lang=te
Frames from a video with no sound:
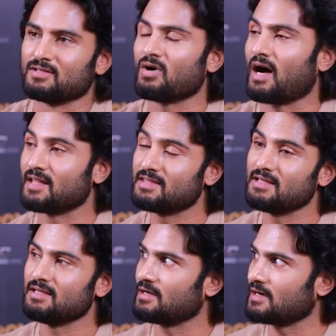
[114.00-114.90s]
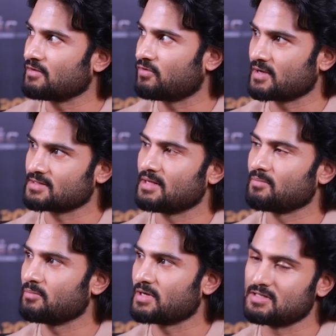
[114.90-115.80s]
సో అది అంటే ఫర్
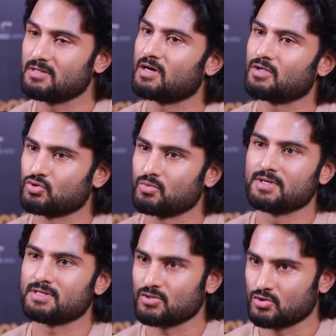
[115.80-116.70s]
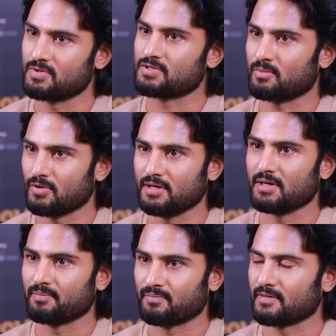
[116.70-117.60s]
ఎగ్జాంపుల్ మన సినిమాలో చూపించినా చూపించకపోయినా
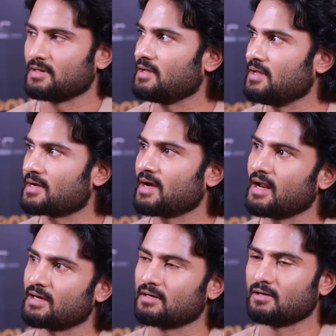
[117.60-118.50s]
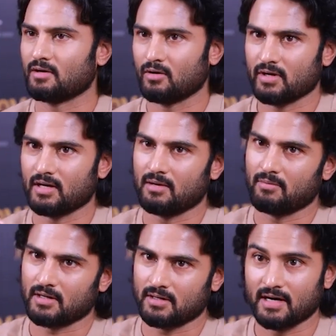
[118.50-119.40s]
ఈ క్యారెక్టర్ ఒకవేళ
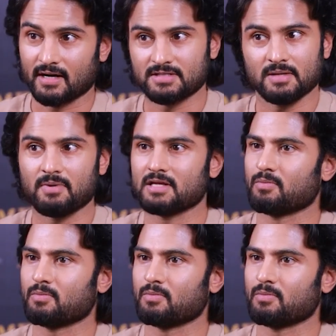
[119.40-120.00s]
మనకు డైరెక్టర్ చెప్పినా